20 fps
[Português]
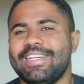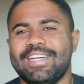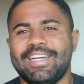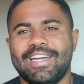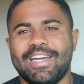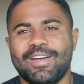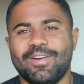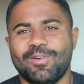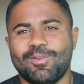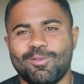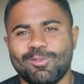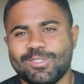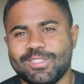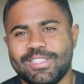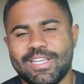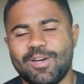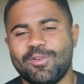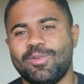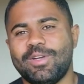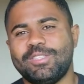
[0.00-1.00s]
É, eu
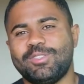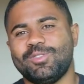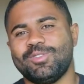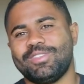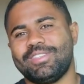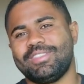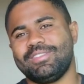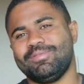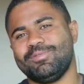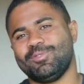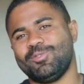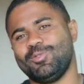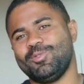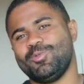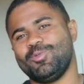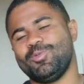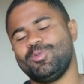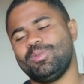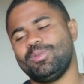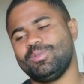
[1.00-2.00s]
considero esse o,
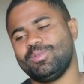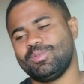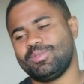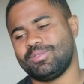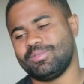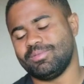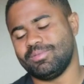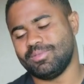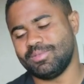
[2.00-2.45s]
o,